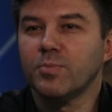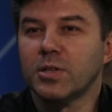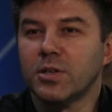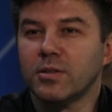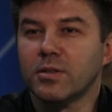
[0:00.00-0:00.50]

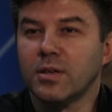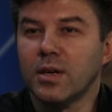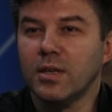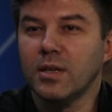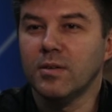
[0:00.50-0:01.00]
пожалуйста,
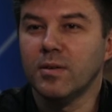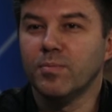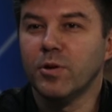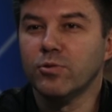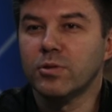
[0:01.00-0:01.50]
какие
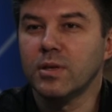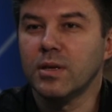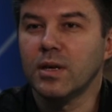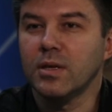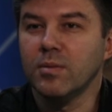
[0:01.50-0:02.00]
плюсы и
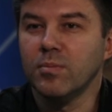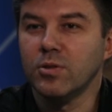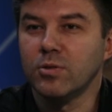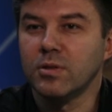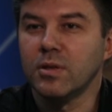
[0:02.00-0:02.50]
какие
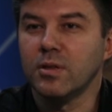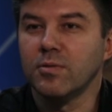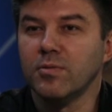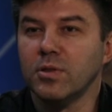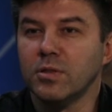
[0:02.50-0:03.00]
минусы этого
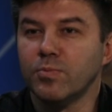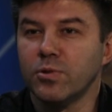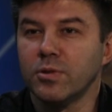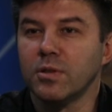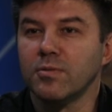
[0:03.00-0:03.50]
вида
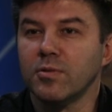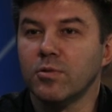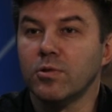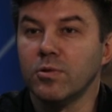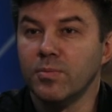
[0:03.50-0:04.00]
спорта, твоего
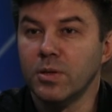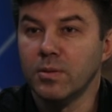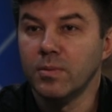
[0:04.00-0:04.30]
хобби?